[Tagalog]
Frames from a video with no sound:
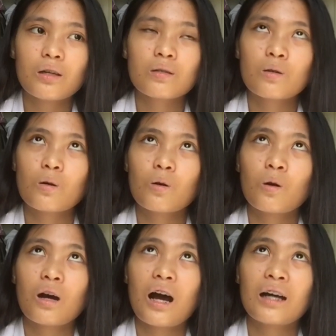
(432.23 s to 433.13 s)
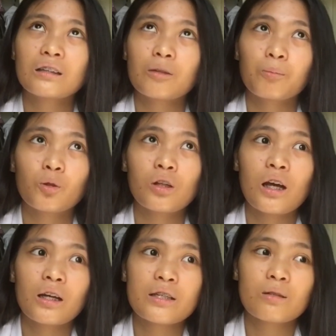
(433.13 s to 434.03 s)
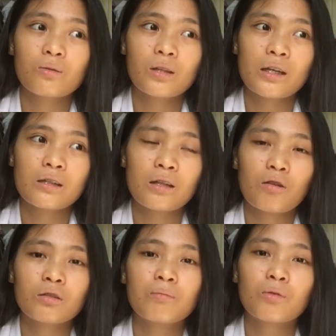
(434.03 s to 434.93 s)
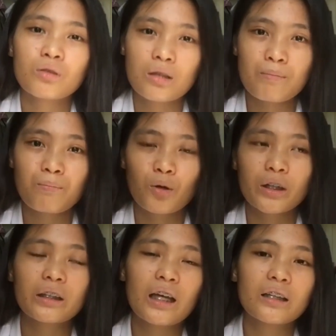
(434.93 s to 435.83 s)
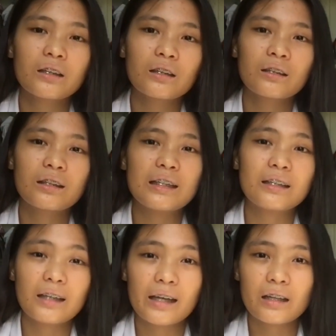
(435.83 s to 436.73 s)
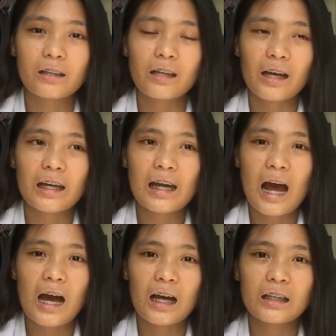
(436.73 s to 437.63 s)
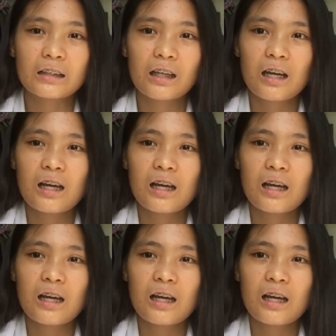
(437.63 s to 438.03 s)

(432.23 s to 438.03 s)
So, ang tip ko lang is to take down the most important detail na kailangan.